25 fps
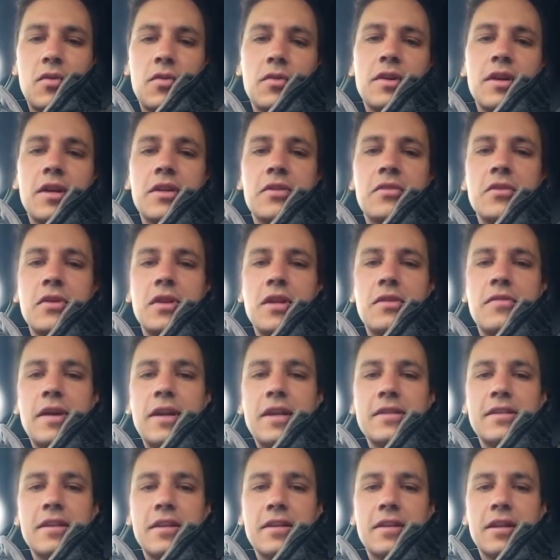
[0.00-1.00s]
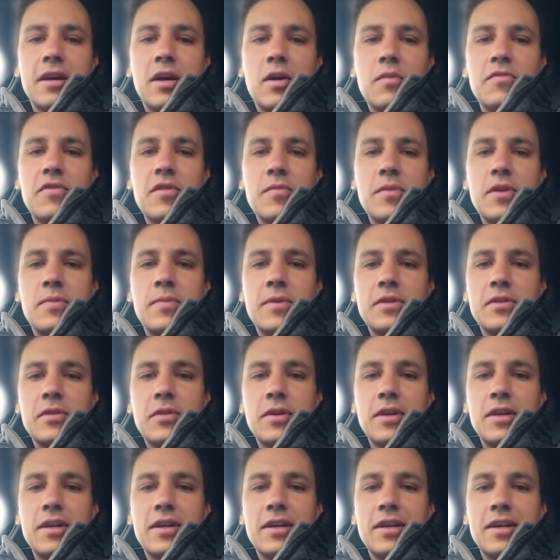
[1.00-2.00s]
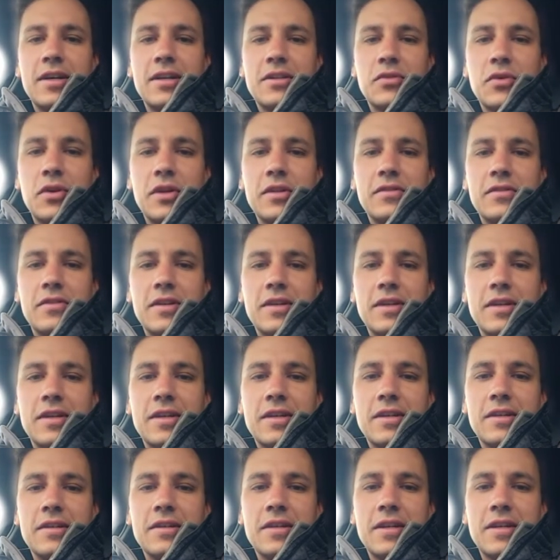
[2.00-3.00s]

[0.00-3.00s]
Und natürlich wäre das ein Traum für mich persönlich, ja, äh, dort äh,